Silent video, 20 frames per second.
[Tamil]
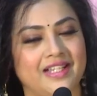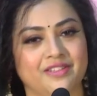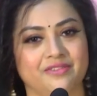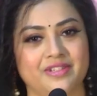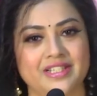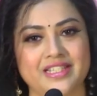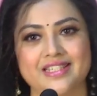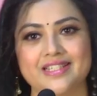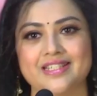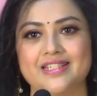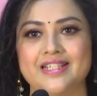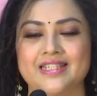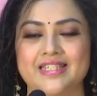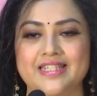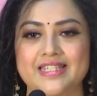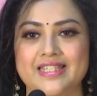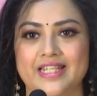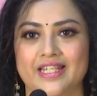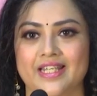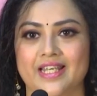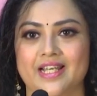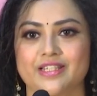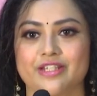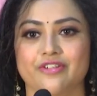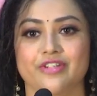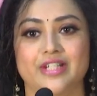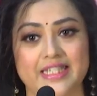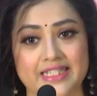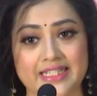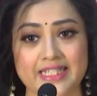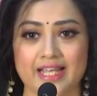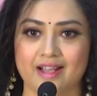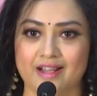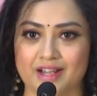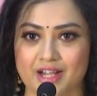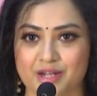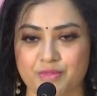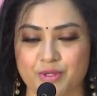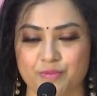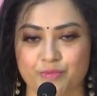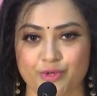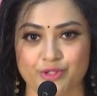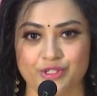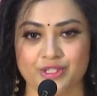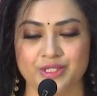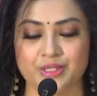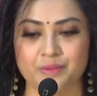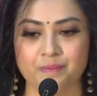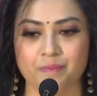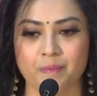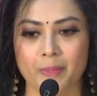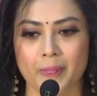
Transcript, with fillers: அது வந்து அது சரியா அது ரிலீஸே ஆகாமல் போச்சு